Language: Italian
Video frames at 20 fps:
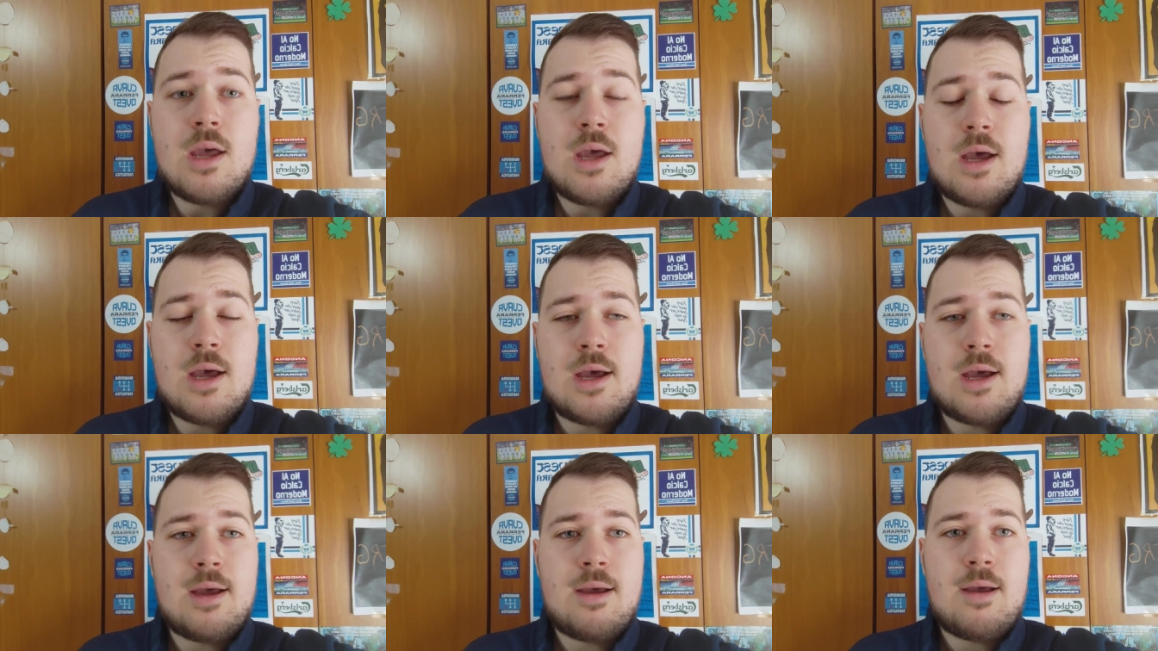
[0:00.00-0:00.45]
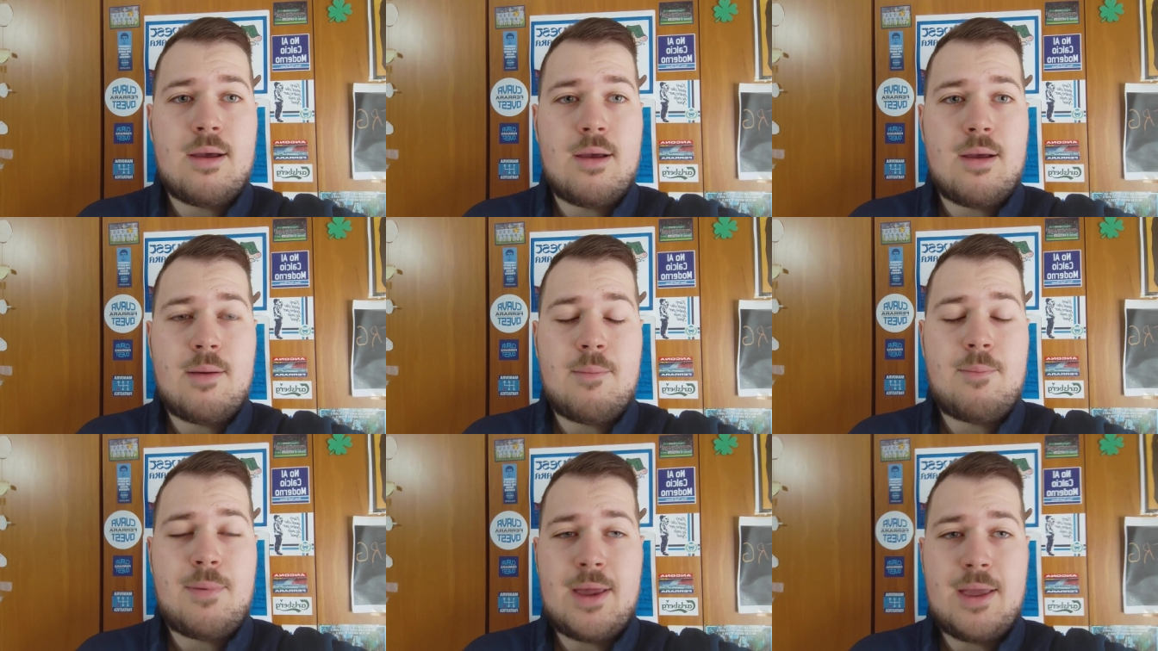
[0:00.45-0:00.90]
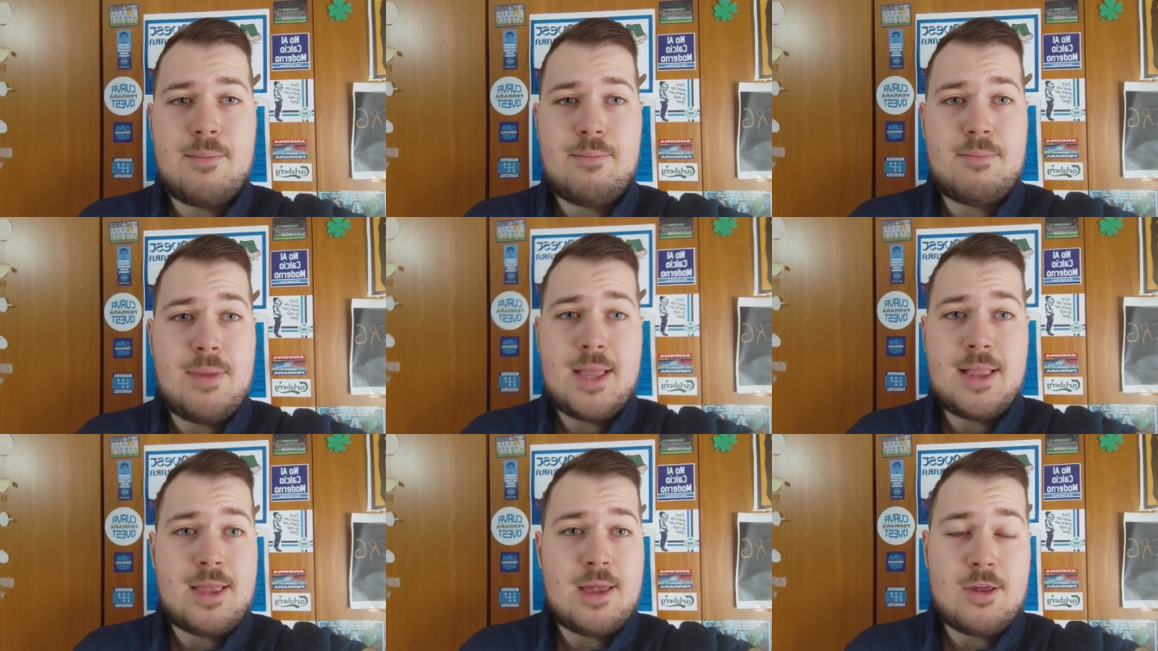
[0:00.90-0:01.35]
Eh, pre,
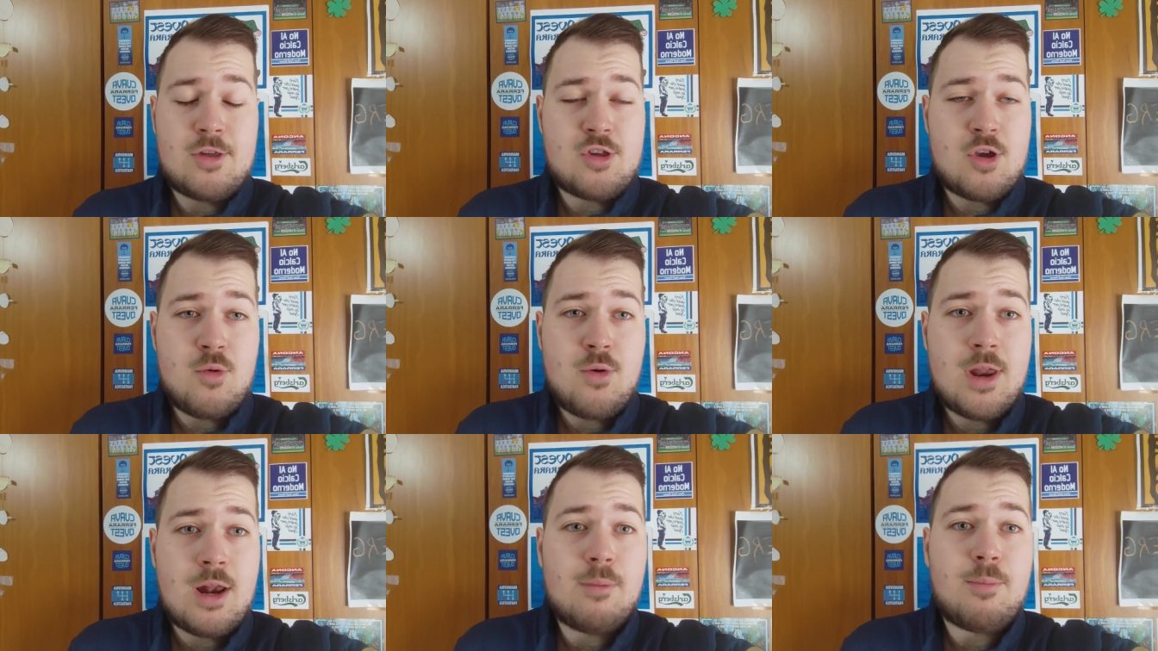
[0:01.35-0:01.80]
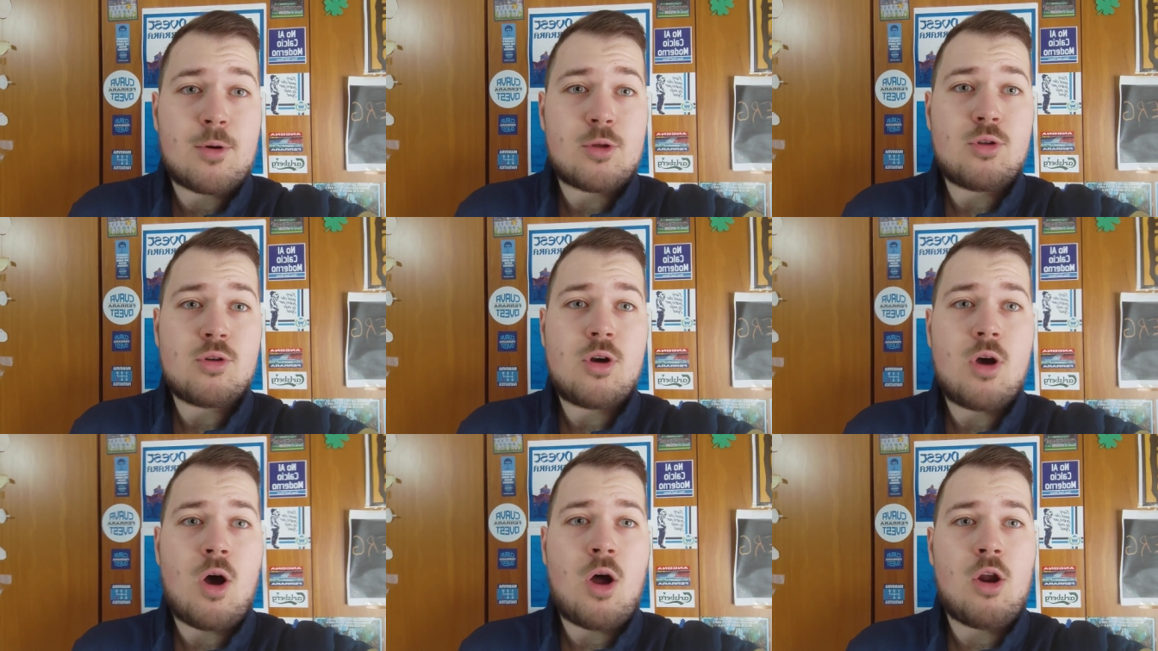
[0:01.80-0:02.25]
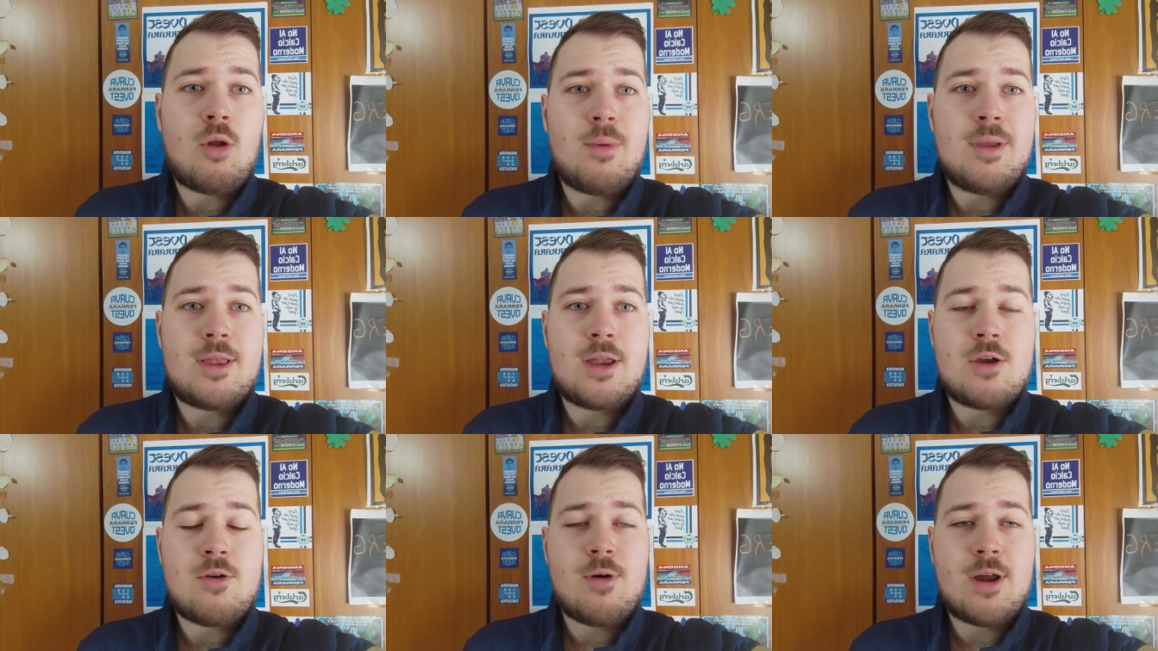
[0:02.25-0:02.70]
mette, seguire il protocollo,
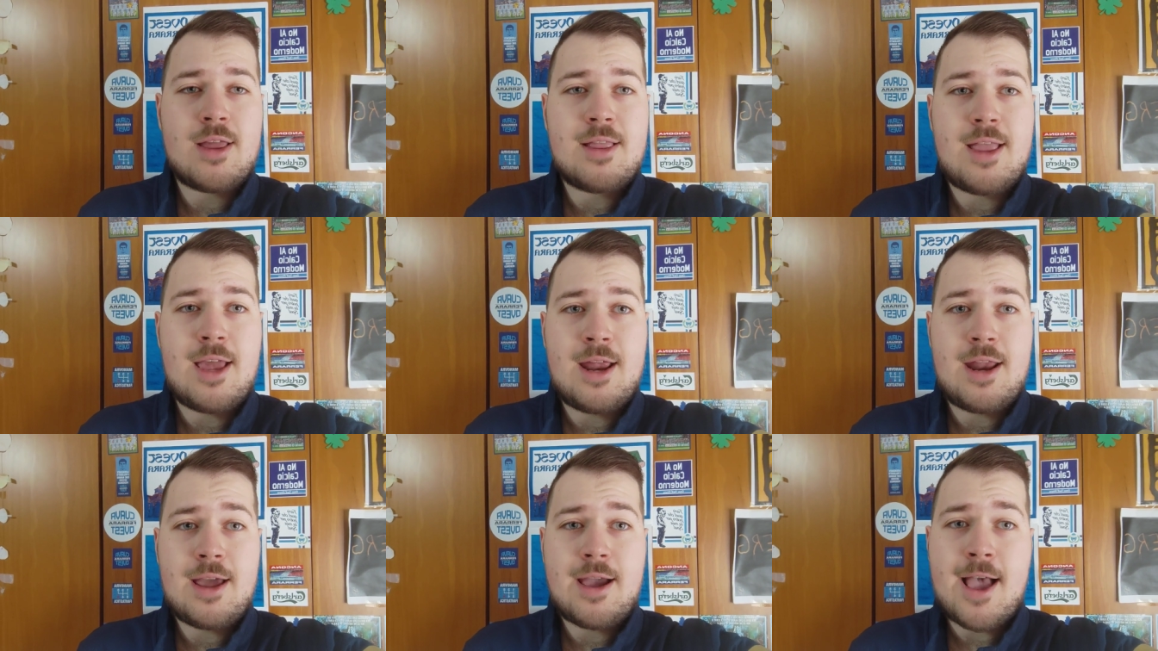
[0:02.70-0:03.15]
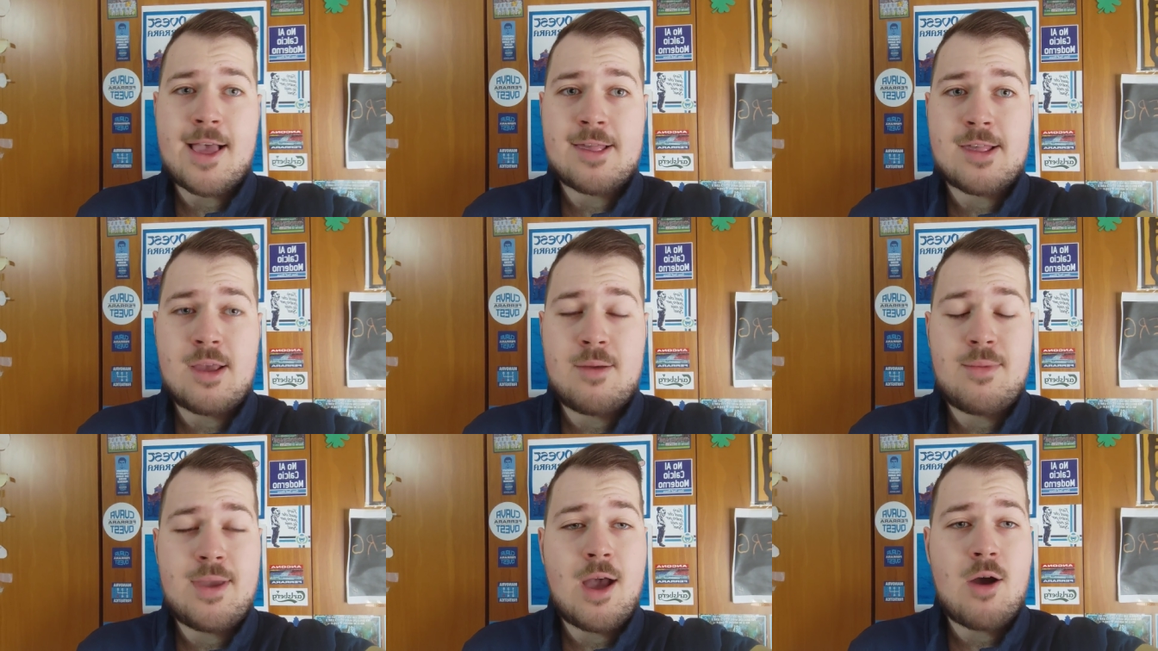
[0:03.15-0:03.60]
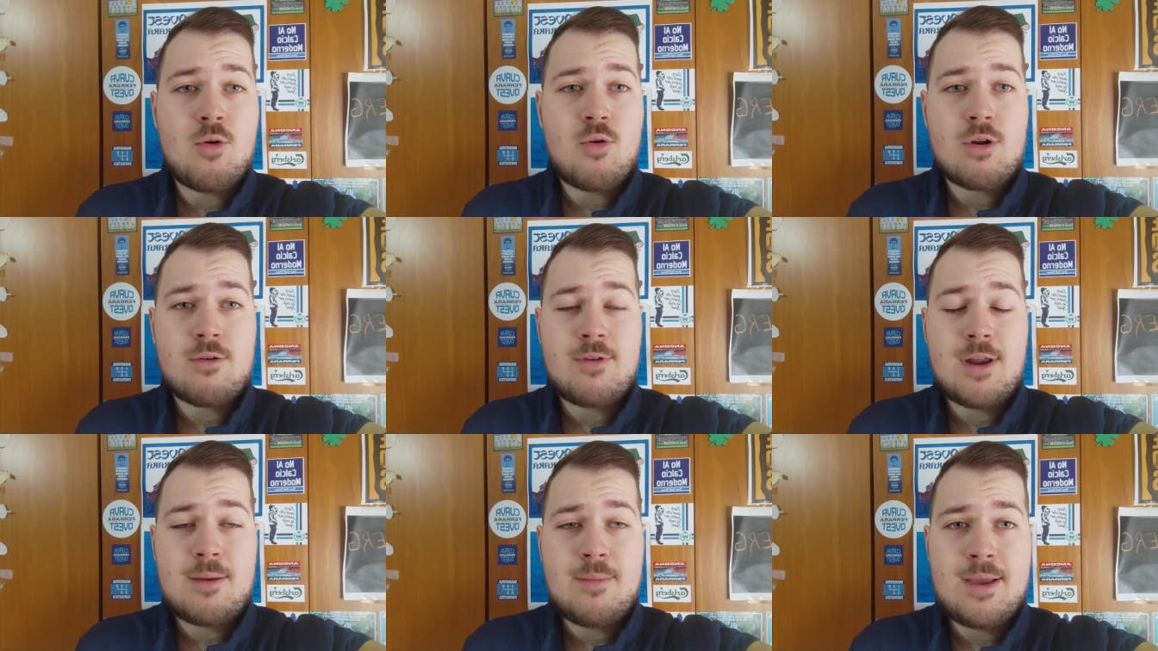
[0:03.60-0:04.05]
mettere in quarantena i ragazzi e mi
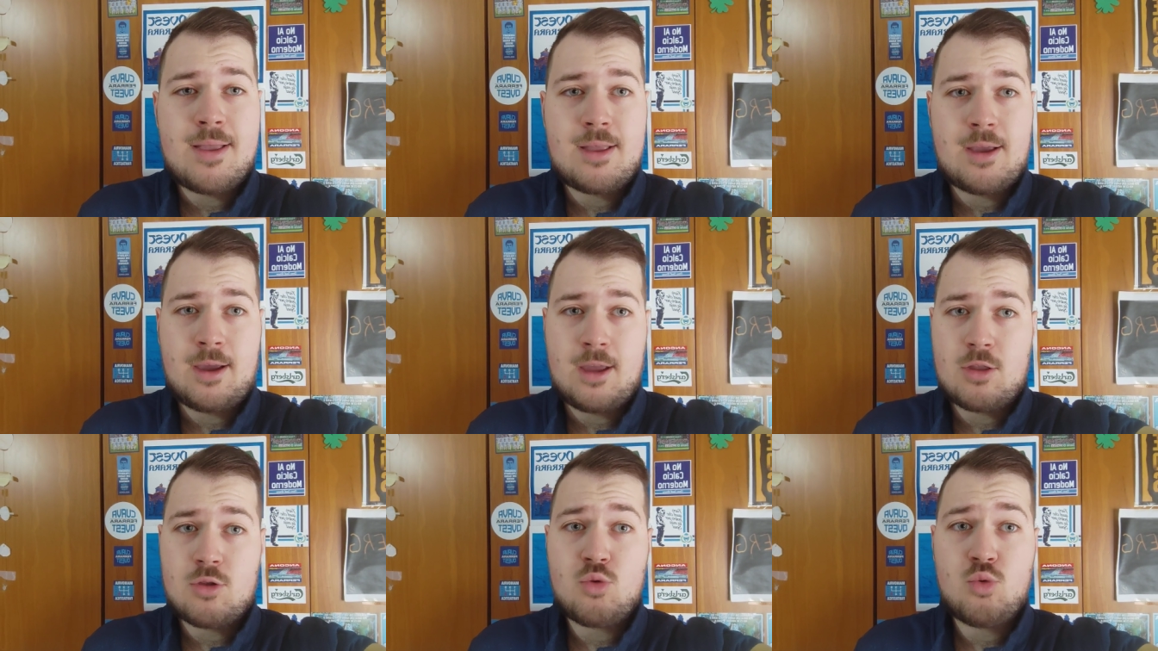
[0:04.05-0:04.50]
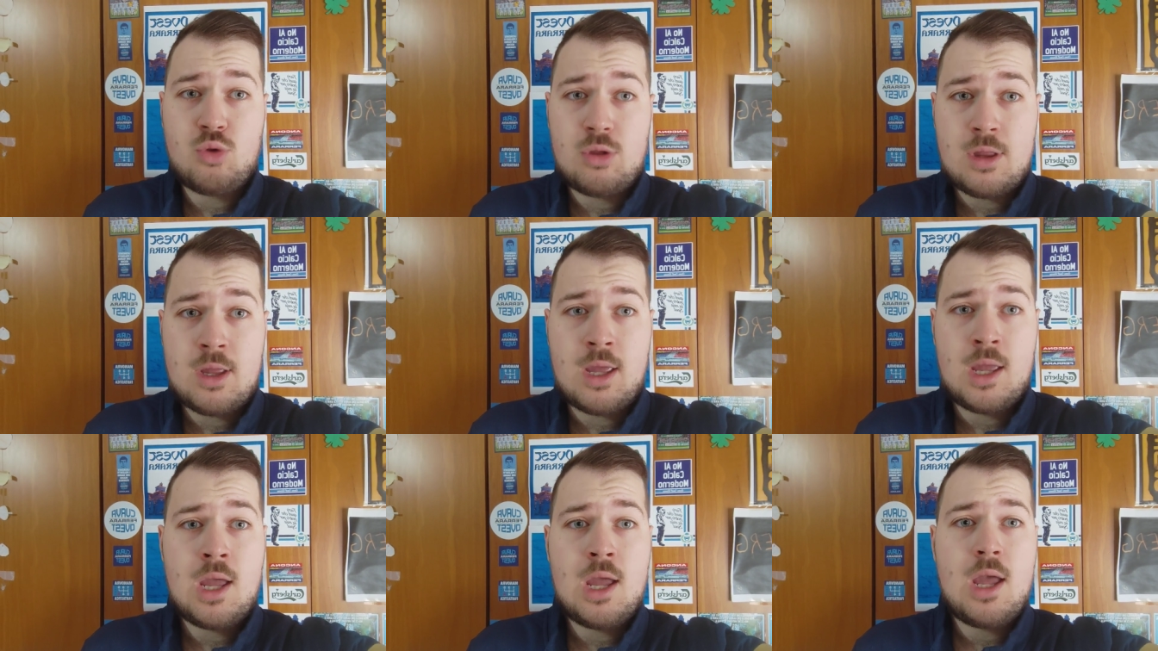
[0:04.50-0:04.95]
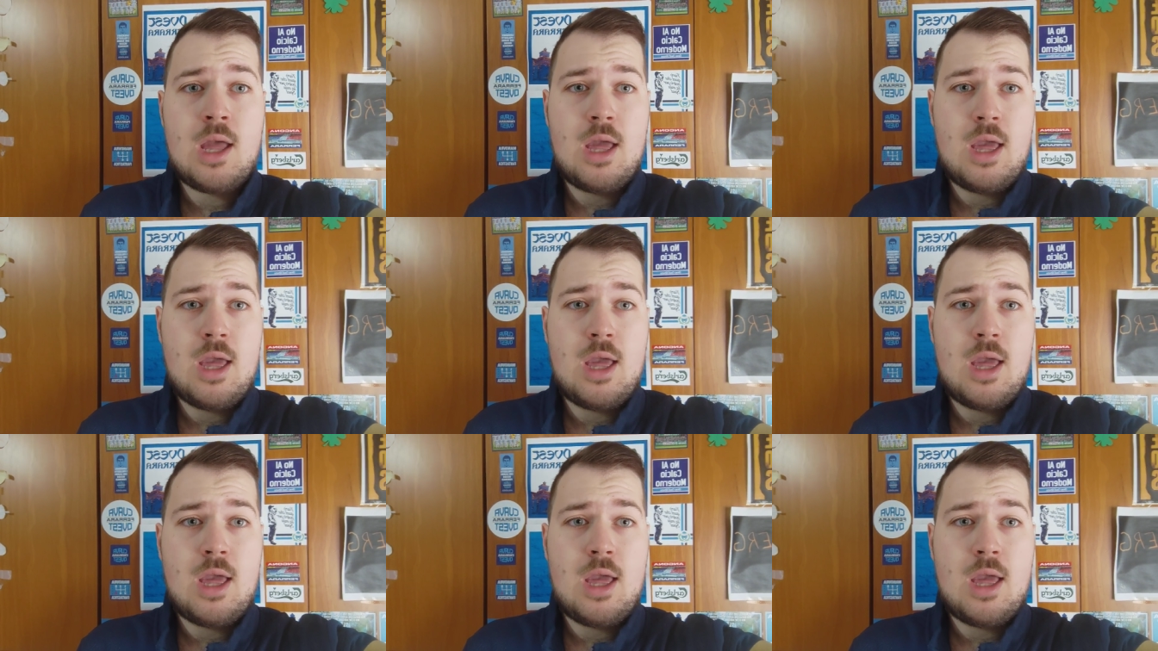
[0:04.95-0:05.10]
auguro veramente che tutti